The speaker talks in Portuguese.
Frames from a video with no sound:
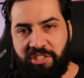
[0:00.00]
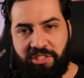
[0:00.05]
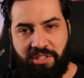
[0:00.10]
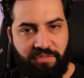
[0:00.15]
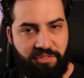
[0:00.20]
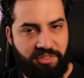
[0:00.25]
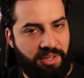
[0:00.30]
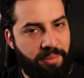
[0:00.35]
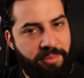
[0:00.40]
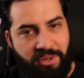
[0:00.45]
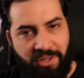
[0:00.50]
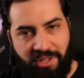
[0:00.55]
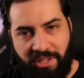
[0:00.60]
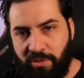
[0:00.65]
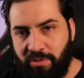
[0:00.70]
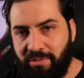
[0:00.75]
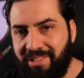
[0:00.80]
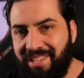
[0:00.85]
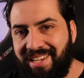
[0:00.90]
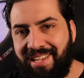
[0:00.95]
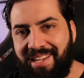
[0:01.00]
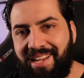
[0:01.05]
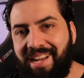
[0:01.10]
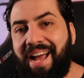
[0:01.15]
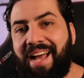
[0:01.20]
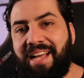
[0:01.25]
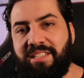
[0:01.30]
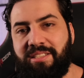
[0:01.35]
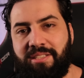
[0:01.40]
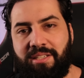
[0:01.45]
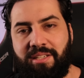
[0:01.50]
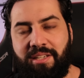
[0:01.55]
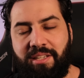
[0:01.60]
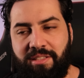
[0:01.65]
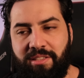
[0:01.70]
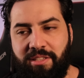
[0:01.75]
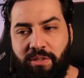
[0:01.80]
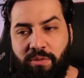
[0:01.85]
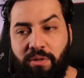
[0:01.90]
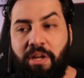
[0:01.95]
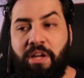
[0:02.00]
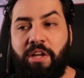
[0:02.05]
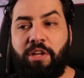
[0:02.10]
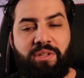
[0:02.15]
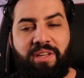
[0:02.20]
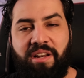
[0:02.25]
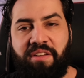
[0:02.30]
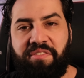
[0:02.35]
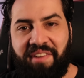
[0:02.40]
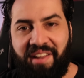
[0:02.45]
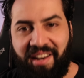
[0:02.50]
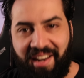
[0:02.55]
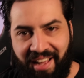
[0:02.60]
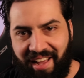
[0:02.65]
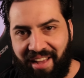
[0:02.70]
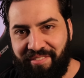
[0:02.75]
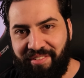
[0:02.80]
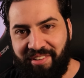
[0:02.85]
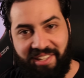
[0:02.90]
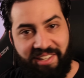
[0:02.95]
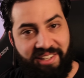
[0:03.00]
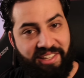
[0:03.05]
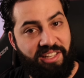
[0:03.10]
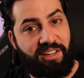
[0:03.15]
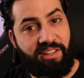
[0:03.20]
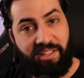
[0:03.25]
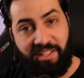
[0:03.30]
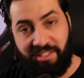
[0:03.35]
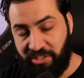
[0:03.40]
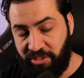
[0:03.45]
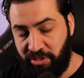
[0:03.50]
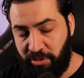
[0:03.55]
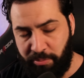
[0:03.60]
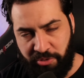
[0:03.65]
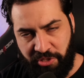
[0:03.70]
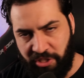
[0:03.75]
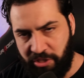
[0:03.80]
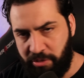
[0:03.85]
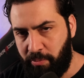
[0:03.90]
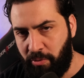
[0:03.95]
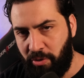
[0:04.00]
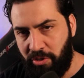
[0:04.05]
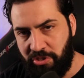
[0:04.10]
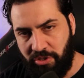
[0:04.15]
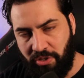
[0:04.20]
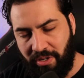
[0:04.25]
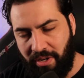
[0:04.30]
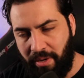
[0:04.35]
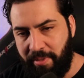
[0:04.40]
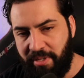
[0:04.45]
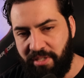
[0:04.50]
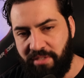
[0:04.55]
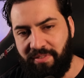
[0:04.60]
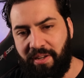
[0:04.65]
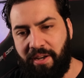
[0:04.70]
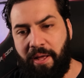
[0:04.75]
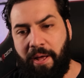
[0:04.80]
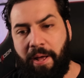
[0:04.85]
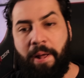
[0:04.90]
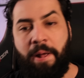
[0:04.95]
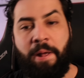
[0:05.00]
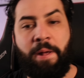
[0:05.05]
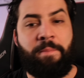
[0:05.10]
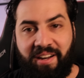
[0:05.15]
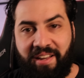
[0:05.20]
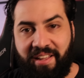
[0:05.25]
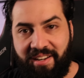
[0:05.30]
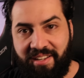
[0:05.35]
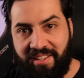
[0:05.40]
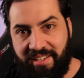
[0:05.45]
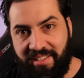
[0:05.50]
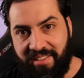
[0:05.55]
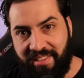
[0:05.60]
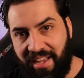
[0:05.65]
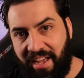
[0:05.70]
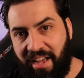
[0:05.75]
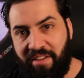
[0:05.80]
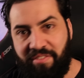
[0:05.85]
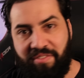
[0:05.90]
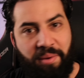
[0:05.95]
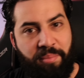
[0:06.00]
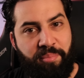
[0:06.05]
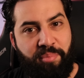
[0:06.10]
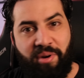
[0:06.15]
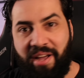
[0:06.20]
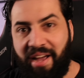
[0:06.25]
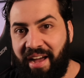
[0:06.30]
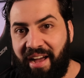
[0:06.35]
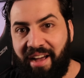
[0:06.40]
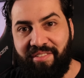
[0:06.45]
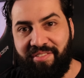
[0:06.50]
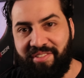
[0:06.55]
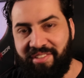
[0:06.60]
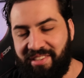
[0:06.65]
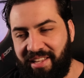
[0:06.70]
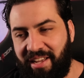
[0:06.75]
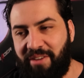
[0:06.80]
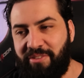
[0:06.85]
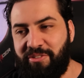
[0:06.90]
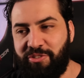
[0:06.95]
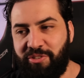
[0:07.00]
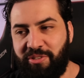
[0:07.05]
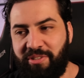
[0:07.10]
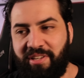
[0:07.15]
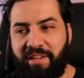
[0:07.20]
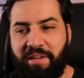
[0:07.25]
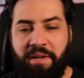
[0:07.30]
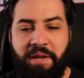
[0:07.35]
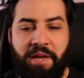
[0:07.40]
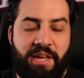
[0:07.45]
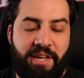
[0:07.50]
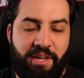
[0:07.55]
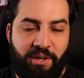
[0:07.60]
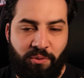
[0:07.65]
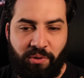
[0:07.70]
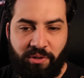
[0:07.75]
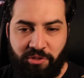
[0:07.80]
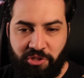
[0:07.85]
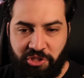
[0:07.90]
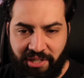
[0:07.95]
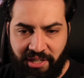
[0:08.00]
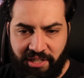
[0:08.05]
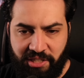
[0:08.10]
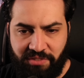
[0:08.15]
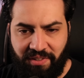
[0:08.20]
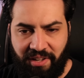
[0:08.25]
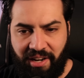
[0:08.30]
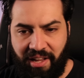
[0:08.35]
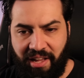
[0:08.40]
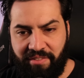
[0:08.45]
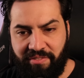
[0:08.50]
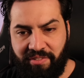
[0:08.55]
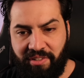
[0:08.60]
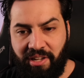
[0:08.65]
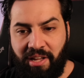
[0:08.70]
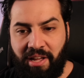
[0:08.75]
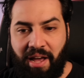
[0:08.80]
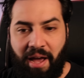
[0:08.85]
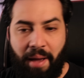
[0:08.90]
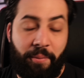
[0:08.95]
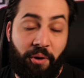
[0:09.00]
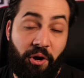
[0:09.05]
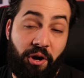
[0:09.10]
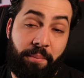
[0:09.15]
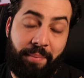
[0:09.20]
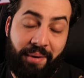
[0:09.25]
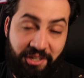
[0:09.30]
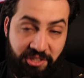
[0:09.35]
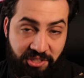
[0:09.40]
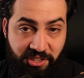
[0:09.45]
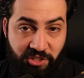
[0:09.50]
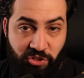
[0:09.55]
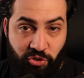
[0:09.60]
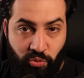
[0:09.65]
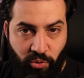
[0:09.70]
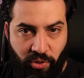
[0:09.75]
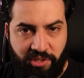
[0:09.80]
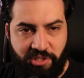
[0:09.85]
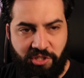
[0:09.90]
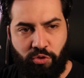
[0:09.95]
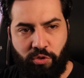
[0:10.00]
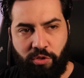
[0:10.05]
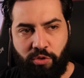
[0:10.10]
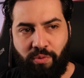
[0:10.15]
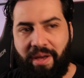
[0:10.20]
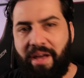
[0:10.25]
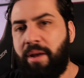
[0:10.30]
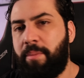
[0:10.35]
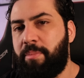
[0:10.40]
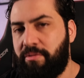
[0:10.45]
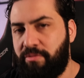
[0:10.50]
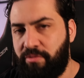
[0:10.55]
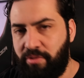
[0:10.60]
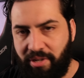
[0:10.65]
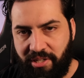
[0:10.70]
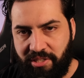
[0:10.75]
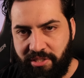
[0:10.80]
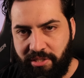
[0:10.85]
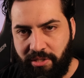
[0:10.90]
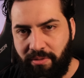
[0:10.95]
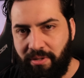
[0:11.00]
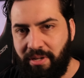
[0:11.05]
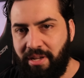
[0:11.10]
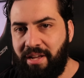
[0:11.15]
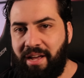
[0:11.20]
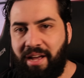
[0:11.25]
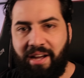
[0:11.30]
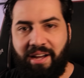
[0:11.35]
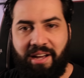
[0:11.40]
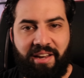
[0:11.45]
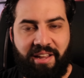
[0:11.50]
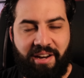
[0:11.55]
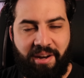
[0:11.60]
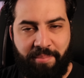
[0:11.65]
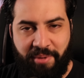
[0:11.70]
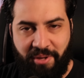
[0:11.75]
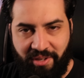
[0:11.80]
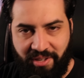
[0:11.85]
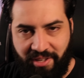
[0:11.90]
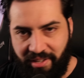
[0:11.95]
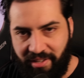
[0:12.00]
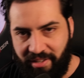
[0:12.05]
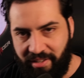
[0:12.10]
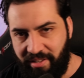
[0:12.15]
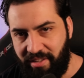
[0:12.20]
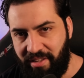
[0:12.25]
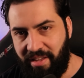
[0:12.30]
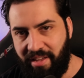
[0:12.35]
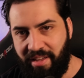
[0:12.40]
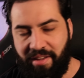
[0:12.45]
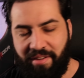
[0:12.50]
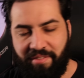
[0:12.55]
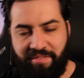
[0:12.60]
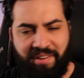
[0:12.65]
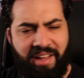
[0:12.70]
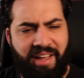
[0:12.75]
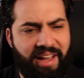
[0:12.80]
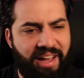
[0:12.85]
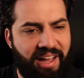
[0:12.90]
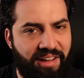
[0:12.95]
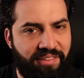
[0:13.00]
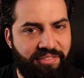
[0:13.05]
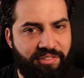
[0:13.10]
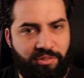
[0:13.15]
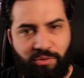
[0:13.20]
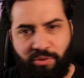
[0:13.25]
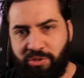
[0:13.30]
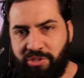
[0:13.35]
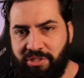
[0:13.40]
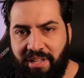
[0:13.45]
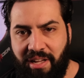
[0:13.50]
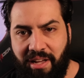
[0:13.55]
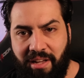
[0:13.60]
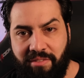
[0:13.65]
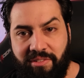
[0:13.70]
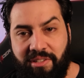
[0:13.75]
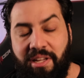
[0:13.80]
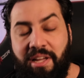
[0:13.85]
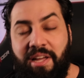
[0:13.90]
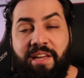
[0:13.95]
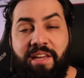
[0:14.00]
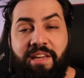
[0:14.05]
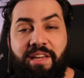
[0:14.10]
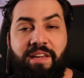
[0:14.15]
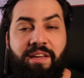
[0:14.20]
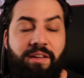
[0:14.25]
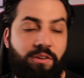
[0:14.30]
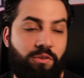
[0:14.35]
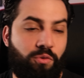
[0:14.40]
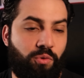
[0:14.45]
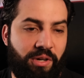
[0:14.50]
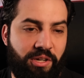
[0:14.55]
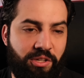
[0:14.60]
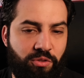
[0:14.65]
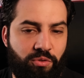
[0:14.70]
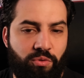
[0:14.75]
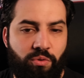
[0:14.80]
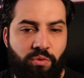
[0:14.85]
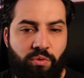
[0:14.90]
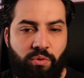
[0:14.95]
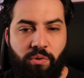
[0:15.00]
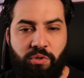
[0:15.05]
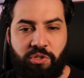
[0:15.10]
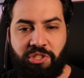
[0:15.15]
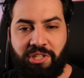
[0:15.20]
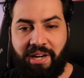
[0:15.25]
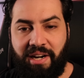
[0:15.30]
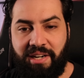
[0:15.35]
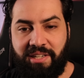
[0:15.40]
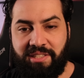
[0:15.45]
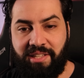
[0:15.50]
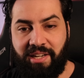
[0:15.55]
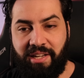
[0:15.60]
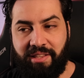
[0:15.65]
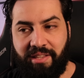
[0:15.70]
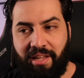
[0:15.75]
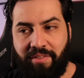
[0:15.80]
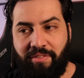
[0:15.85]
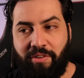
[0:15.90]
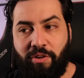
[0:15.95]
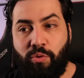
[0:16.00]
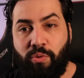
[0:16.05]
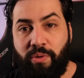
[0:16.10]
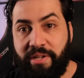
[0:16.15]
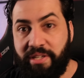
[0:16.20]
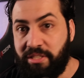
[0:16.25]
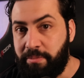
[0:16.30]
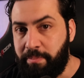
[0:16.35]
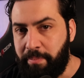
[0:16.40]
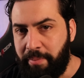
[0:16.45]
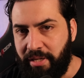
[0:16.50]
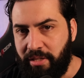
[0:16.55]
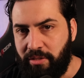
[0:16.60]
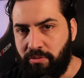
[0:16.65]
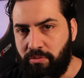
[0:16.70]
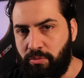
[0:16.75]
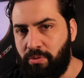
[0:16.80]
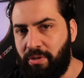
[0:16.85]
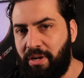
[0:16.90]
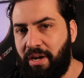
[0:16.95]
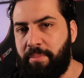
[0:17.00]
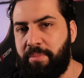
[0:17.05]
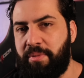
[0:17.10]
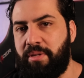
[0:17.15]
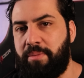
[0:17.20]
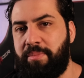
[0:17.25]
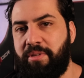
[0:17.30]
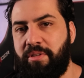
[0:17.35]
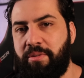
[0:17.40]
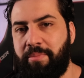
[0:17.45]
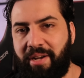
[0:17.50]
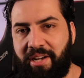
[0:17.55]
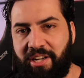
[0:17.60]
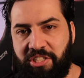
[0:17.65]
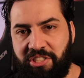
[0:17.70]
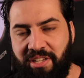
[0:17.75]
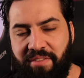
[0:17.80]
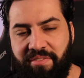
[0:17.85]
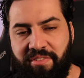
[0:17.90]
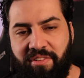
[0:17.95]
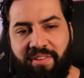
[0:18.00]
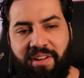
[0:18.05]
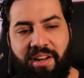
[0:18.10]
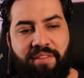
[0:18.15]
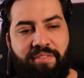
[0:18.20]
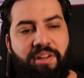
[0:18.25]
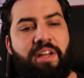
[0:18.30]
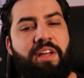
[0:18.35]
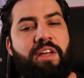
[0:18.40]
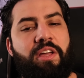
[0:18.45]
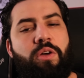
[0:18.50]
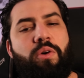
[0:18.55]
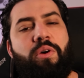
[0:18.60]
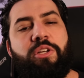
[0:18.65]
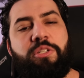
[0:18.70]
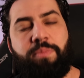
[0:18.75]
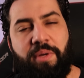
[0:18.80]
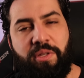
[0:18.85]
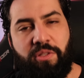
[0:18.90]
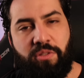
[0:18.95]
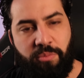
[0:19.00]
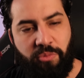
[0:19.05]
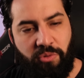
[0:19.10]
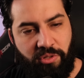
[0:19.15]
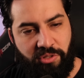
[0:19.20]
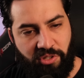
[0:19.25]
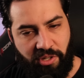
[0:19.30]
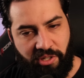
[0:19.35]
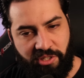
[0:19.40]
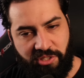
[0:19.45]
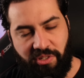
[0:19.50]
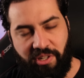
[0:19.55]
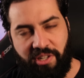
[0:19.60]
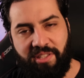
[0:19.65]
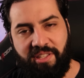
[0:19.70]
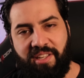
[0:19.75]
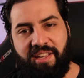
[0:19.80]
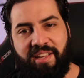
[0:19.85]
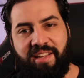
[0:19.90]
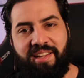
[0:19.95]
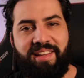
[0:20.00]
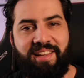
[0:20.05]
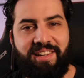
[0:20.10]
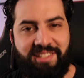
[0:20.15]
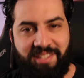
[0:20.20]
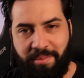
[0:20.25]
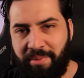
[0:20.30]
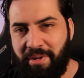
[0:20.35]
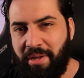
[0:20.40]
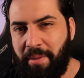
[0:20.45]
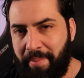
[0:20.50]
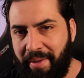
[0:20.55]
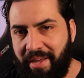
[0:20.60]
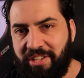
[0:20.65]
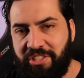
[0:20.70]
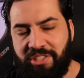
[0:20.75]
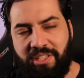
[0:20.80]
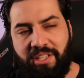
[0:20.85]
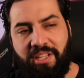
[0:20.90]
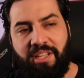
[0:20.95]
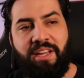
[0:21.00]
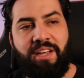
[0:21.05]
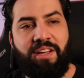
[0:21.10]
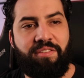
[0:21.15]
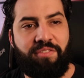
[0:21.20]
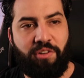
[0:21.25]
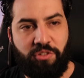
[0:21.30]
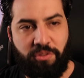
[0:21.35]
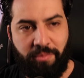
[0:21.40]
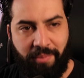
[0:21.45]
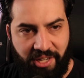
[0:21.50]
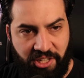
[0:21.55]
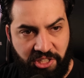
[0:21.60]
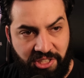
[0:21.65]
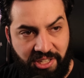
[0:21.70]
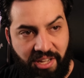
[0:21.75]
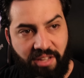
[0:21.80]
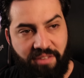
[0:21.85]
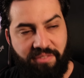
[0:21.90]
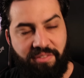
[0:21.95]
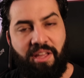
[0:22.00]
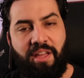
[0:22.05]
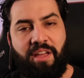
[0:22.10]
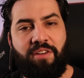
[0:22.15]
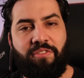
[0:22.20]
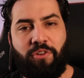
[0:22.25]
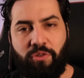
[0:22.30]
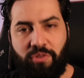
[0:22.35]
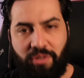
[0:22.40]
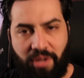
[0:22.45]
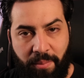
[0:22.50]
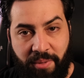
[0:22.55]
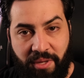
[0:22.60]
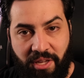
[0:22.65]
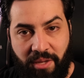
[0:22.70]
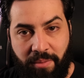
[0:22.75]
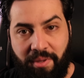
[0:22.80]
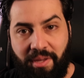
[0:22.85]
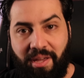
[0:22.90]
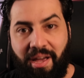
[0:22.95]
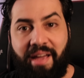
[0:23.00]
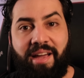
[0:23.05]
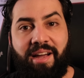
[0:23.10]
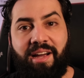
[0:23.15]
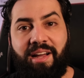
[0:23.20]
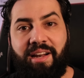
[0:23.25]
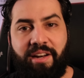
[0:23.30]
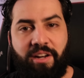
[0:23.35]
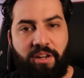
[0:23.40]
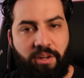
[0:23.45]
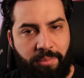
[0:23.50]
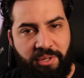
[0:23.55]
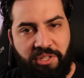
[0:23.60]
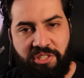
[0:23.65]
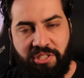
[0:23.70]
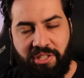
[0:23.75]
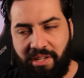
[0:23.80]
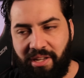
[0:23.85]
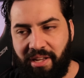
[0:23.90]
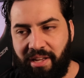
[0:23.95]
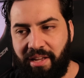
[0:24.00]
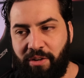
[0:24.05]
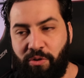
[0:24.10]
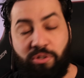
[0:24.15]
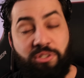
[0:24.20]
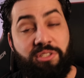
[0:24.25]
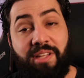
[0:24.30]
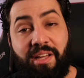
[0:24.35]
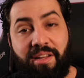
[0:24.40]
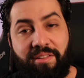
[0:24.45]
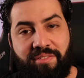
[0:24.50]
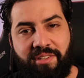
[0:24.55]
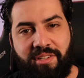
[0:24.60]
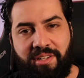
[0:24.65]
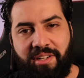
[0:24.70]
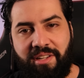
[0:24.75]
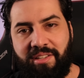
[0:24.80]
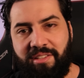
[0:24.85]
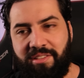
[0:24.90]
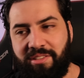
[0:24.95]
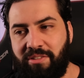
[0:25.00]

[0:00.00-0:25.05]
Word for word: O Makachev tá meio que lutando em casa, né? Então, tudo que ele falava, que nem ele, esse tipo de resposta que eu acabei de falar, a galera gritava, apoiava e tal, não sei o quê. E quando o Charles falava, a maior parte das coisas, quando era provocação, a galera meio que é, vaiava, não gostava. E quando o Charles tratava com respeito o Khabib e o Makachev, que falava, eu respeito muito a história dele, ele sempre repete, né? Falou do Makachev, falou do Khabib. Aí a galera realmente é, gostava, né?